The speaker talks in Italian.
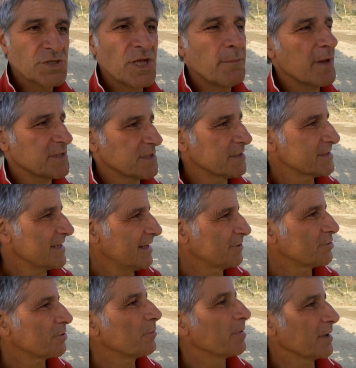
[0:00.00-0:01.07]
Sì, beh,
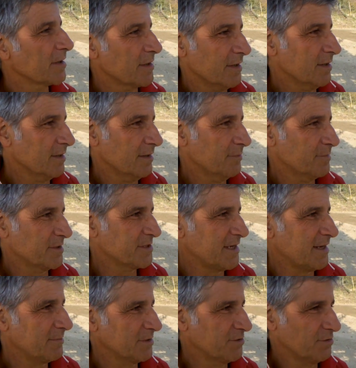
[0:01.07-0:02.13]
senz'altro per, eh, per
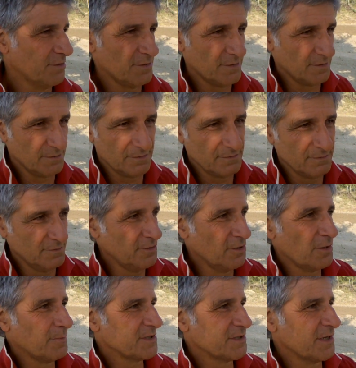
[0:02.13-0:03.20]
sabato
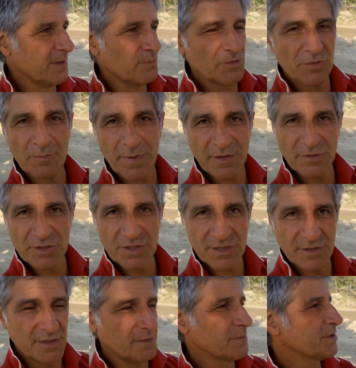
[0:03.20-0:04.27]
glielo abbasseremo di un paio di
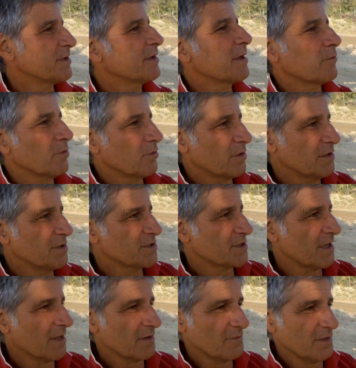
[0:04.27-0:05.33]
centimetri che è quello che gli
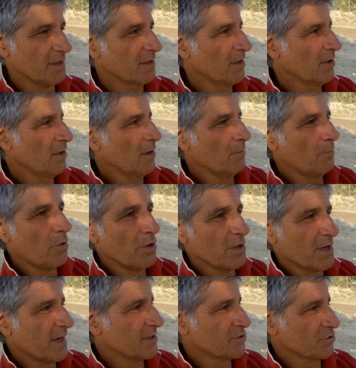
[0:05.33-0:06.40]
serve poi
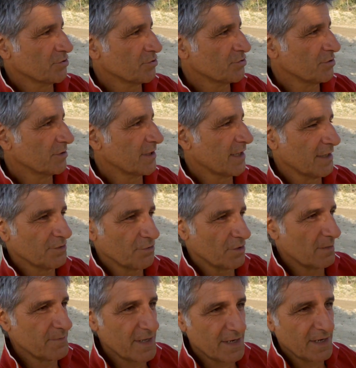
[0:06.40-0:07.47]
il resto sono soltanto
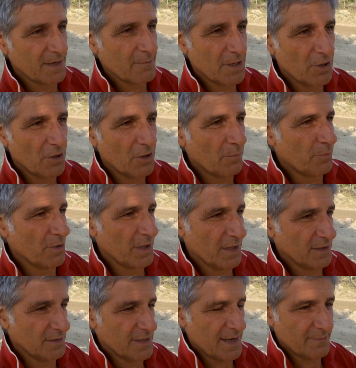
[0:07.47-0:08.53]
cambiare le
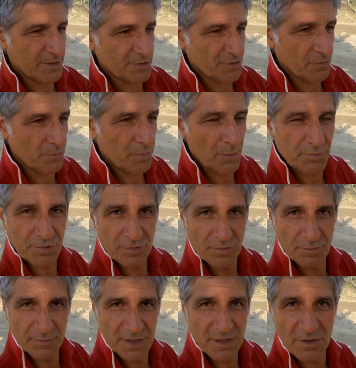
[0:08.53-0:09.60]
manopole il diametro un po' più
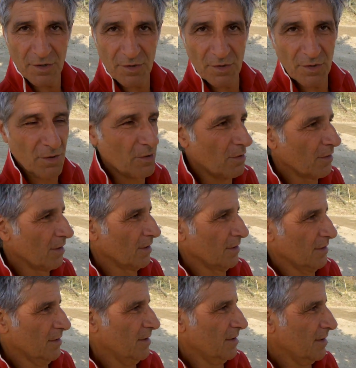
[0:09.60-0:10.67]
piccolo
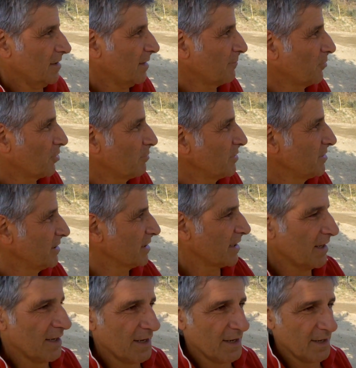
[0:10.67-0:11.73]
eh,
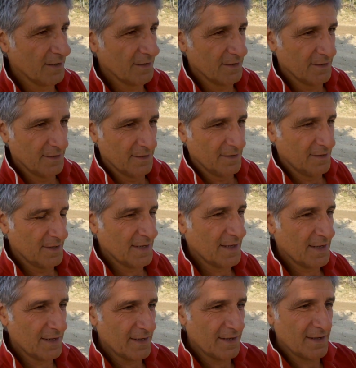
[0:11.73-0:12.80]
ammorbidire
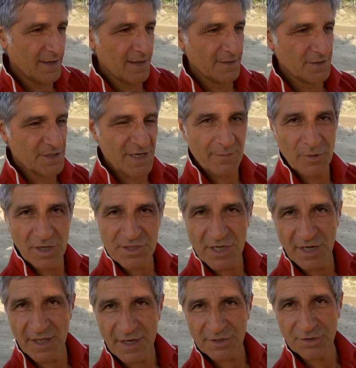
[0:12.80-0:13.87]
la, diciamo,
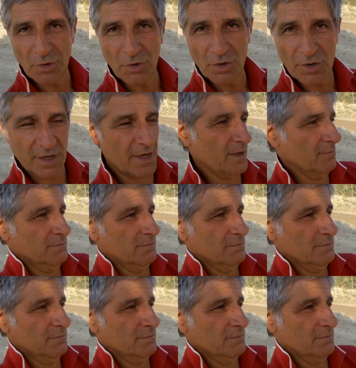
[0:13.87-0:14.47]
l'acceleratore